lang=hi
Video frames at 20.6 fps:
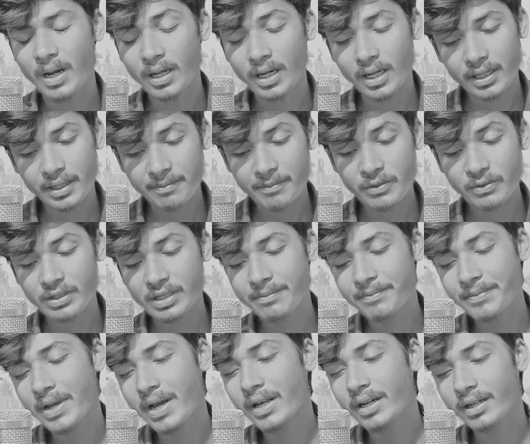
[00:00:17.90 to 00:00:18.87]
हालांकि मैं उससे
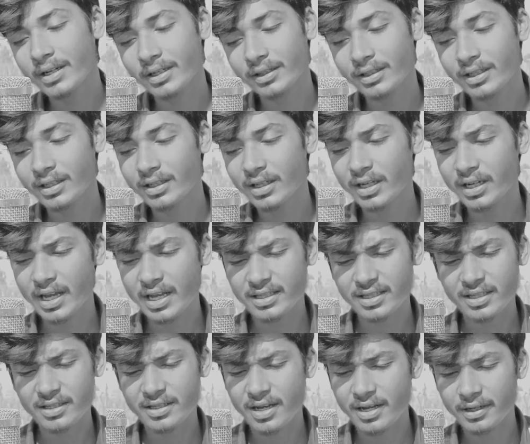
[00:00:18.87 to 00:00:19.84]
प्यार करता था
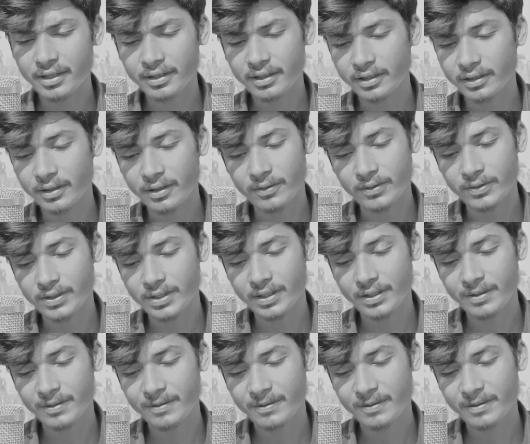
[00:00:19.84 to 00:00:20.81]
कैसे जाने देता
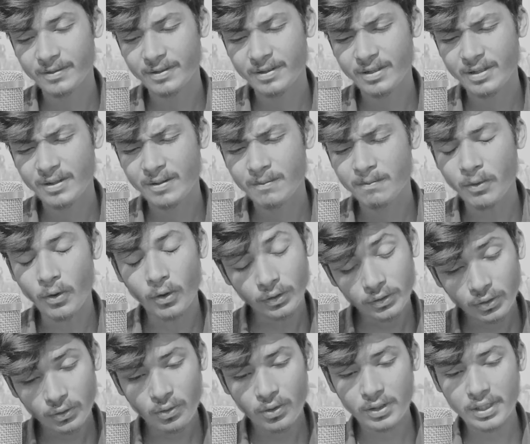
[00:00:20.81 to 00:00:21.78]
उसे
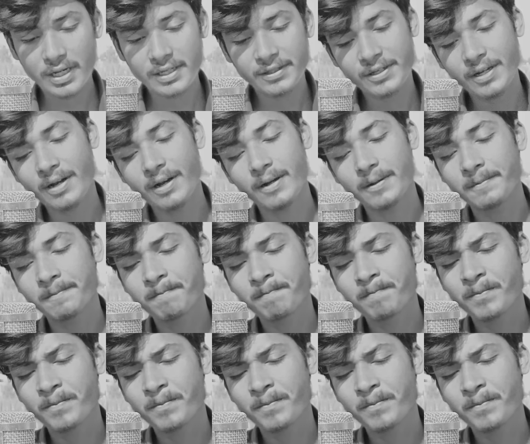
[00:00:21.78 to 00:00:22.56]
बहुत रोकना चाहा